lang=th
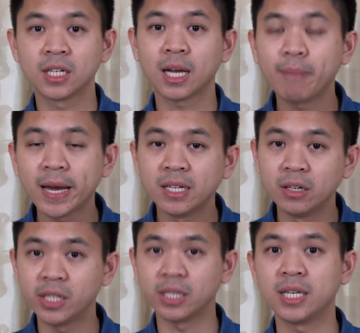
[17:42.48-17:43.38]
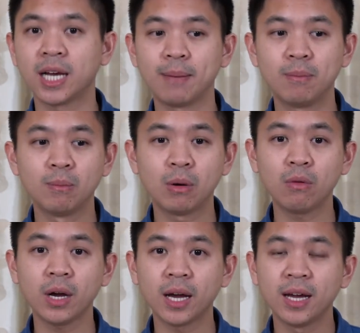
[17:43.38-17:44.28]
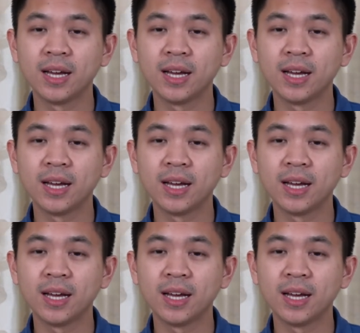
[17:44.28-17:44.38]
ทำไมถึงรู้สึกนี้ครับเพราะว่า